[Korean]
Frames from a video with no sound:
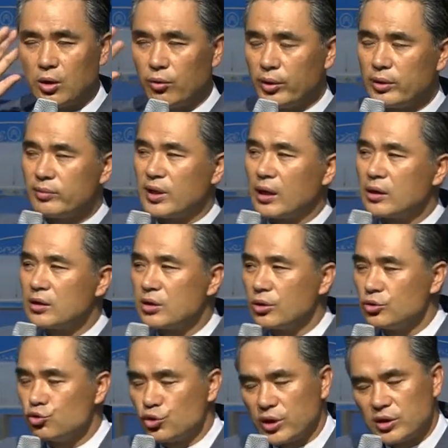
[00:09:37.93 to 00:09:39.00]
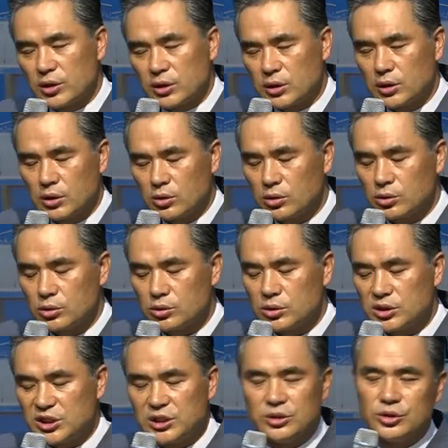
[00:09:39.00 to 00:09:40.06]
왜냐면 나는 그런 죄를
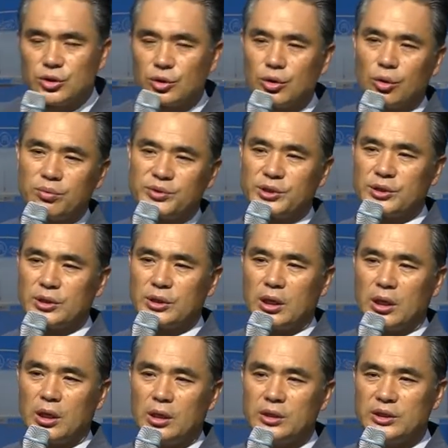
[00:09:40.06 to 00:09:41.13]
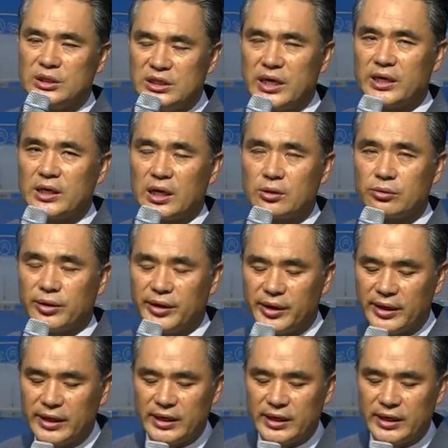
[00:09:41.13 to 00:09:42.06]
지은 적이 없으니까. 이 얘기하는 거예요.